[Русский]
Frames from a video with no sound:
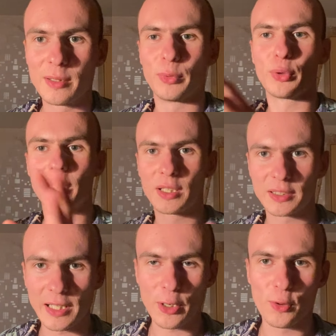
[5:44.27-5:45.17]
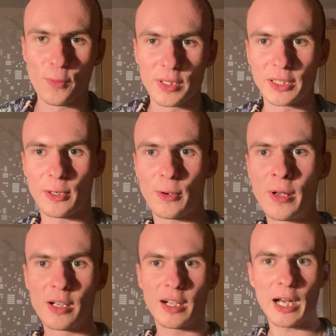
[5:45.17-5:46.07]
многих знаю, уважаю.
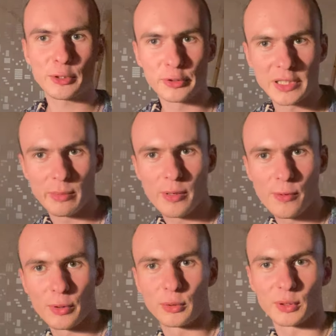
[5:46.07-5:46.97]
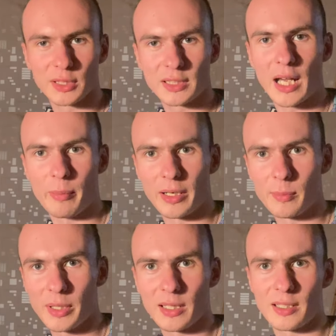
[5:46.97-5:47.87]
Кашу самого то же самое,
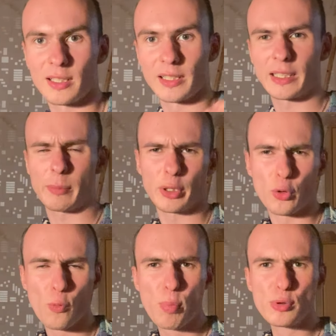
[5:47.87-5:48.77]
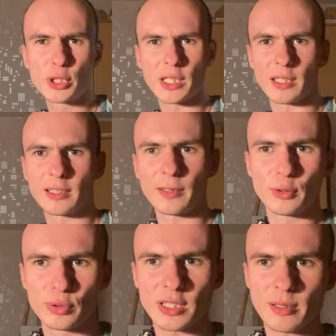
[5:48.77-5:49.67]
понятное дело. Я там и у Пушки
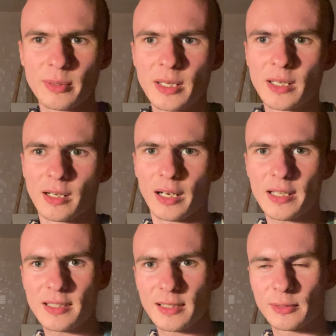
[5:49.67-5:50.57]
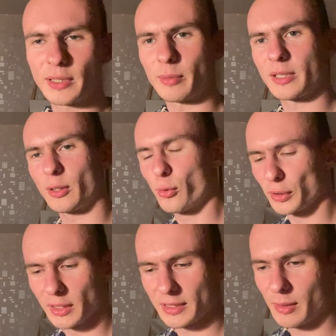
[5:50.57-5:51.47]
интервью с ним глядел, там где-то год
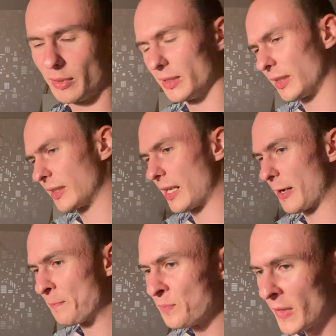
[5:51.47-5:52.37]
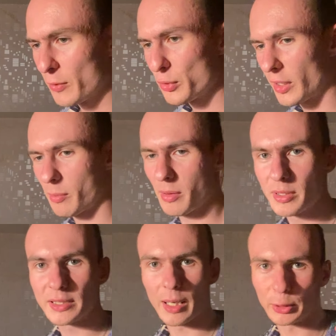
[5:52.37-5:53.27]
назад было и так далее. Все как бы мы
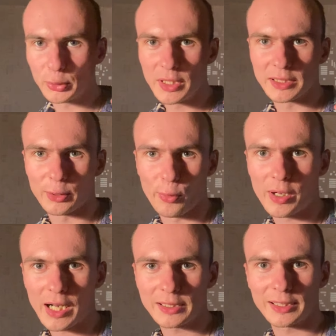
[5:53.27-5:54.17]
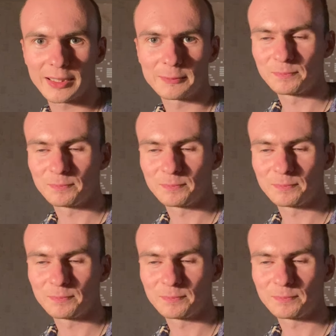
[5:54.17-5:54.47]
знаем, что есть такой Каша,